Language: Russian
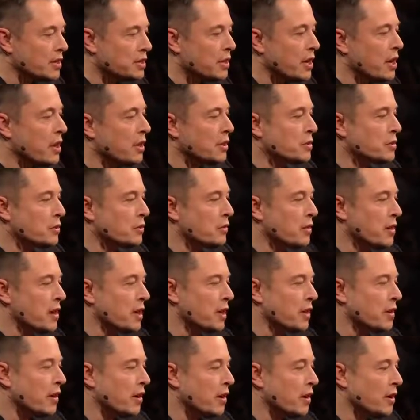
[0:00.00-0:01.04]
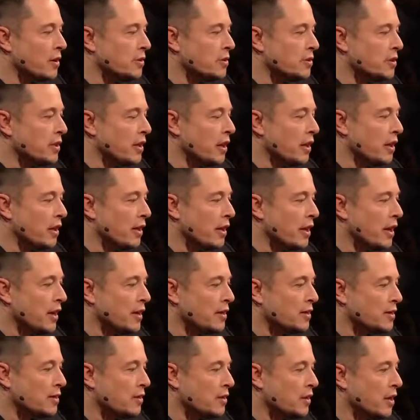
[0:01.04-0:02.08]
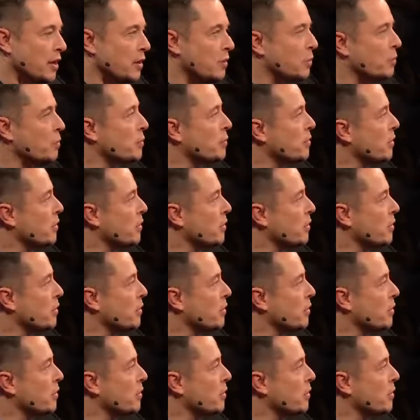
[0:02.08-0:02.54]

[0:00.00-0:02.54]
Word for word: У меня нет предубеждений против воздуха,